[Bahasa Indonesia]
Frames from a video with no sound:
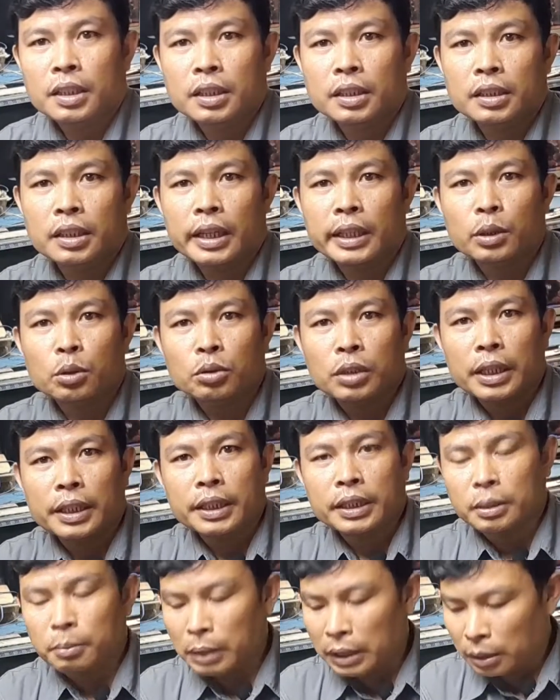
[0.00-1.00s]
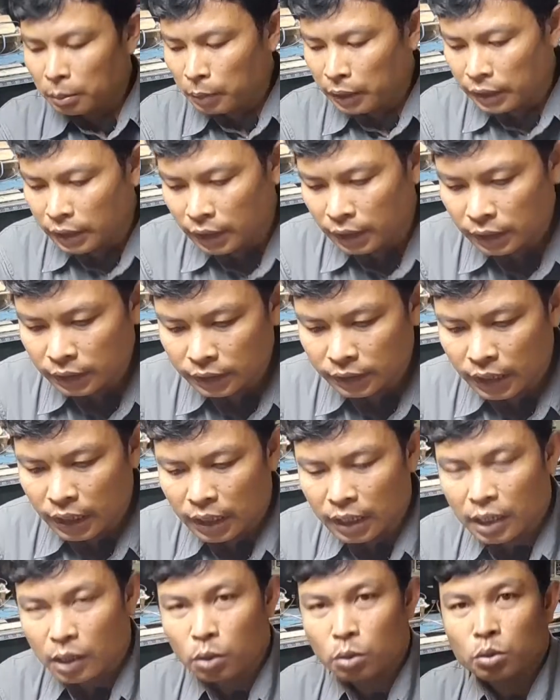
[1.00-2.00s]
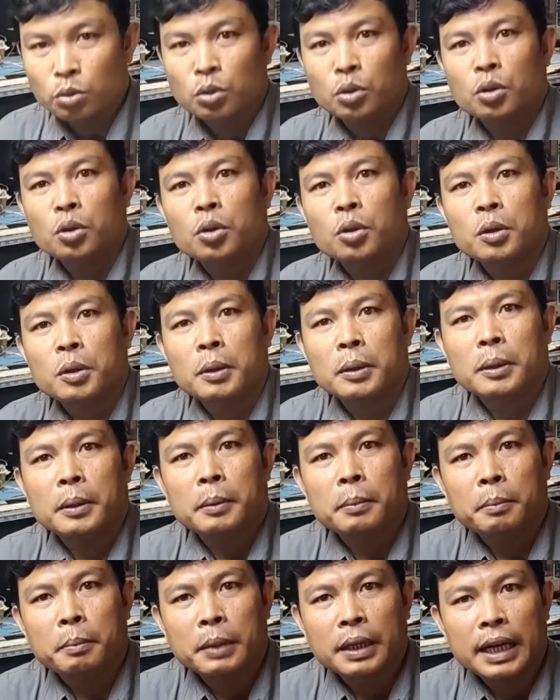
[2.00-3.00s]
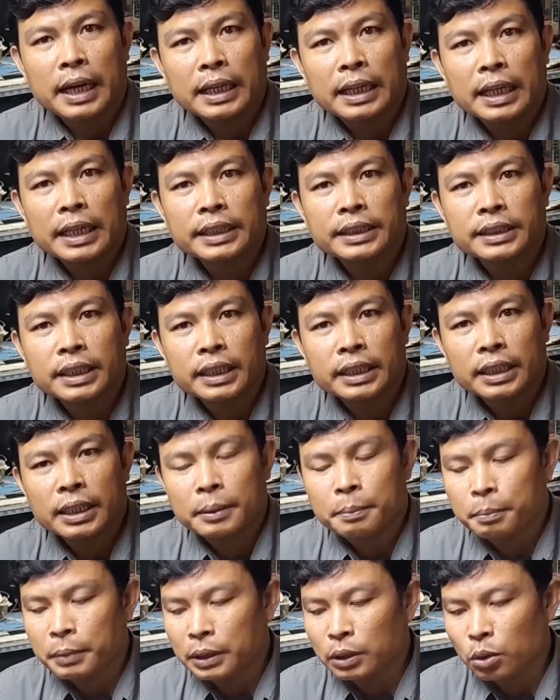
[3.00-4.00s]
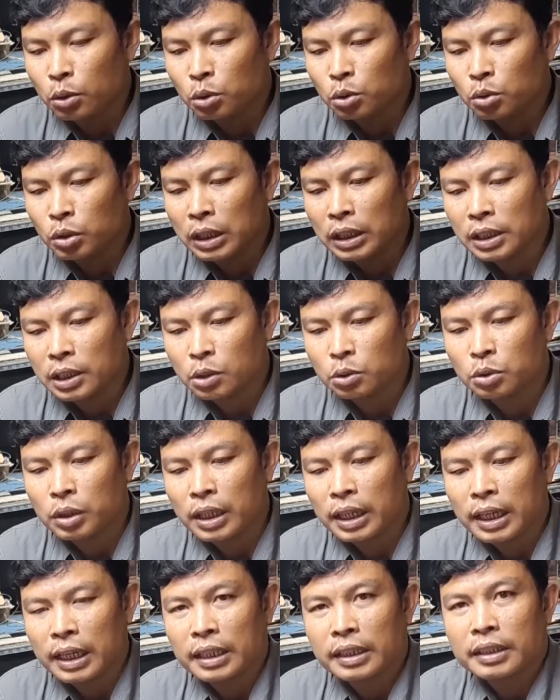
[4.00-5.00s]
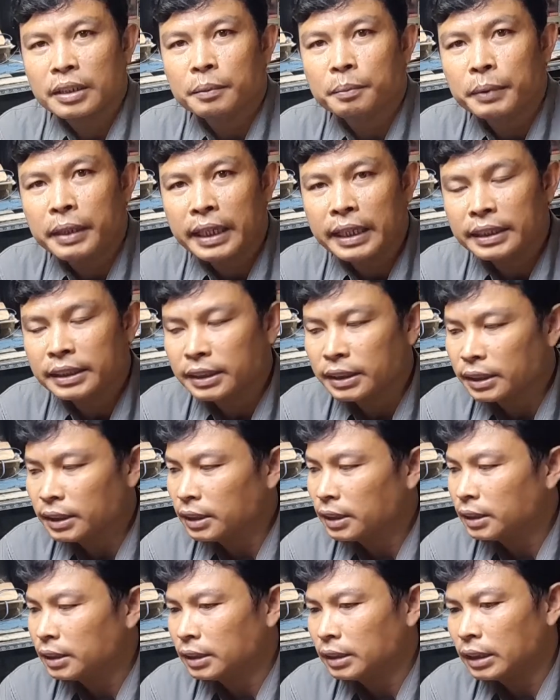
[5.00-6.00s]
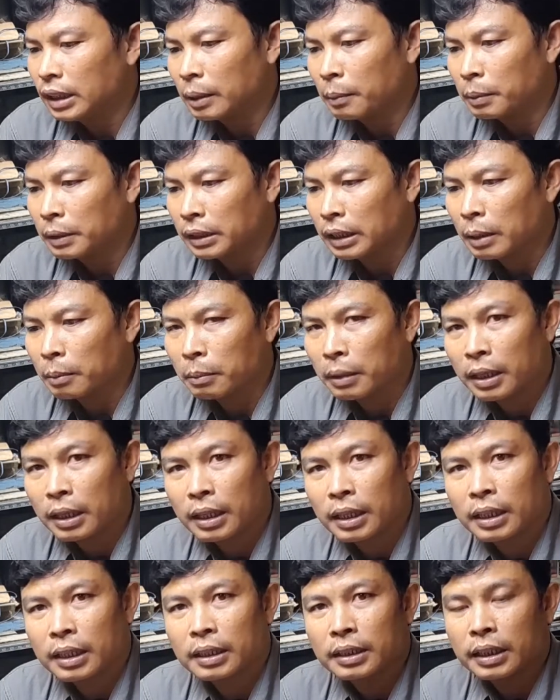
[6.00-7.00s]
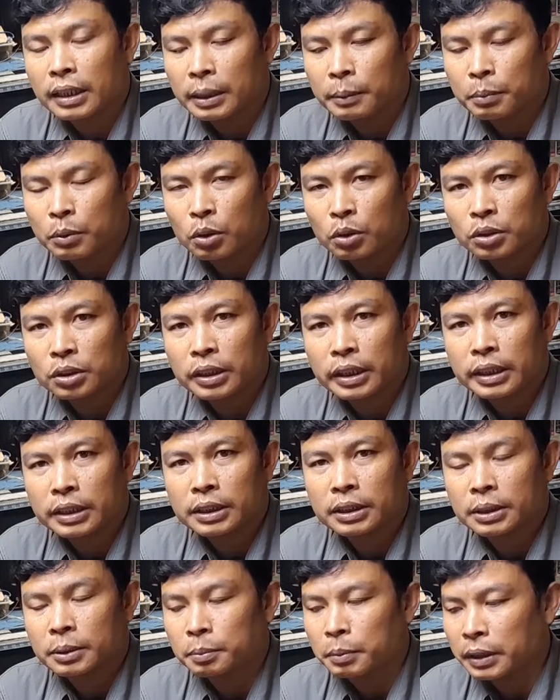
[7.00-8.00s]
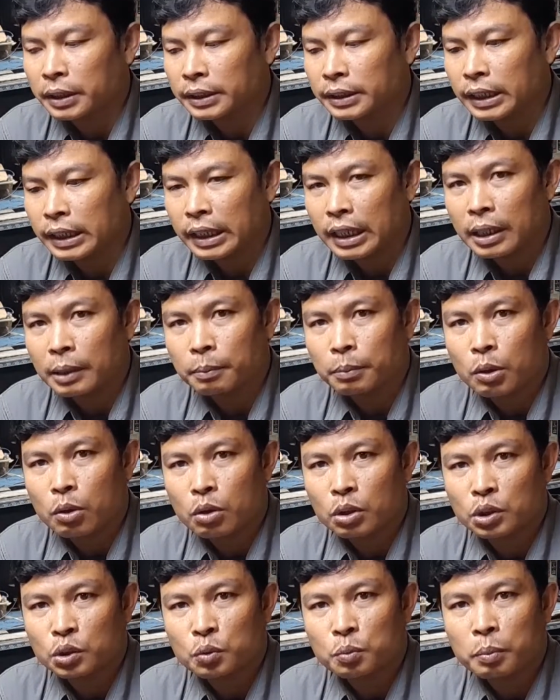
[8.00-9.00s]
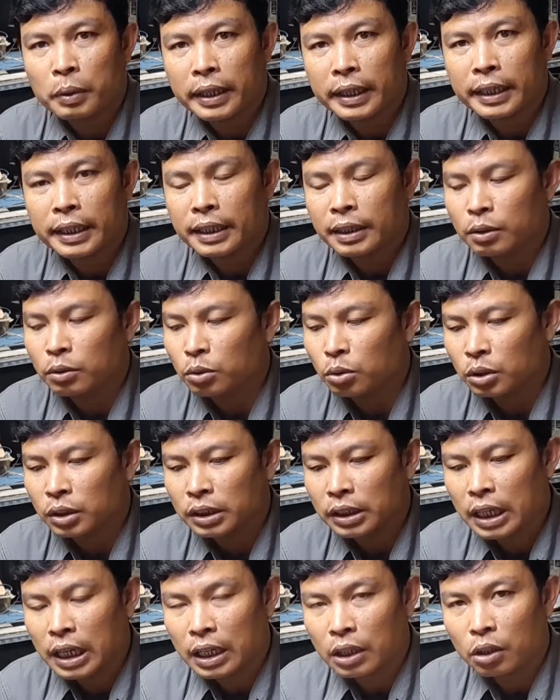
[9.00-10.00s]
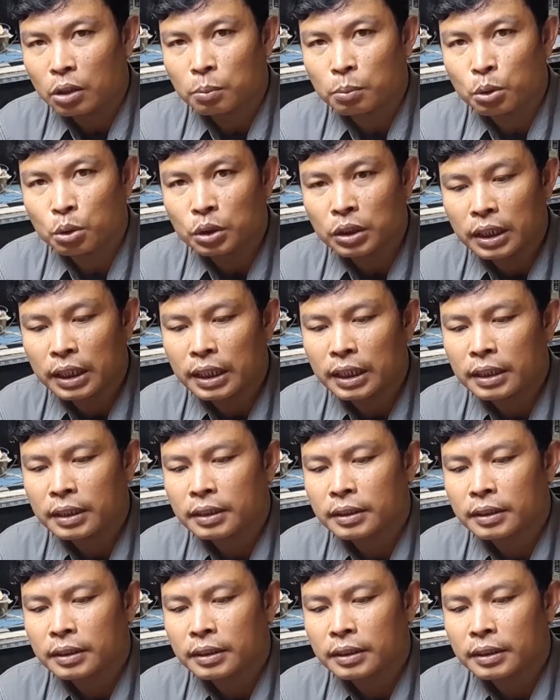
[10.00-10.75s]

yaitu tadi teman-teman ya cara untuk menganalisa ya penelusuran kerusakan TPLG yang pertama dari proses pengecekan power supply untuk tegangan outputnya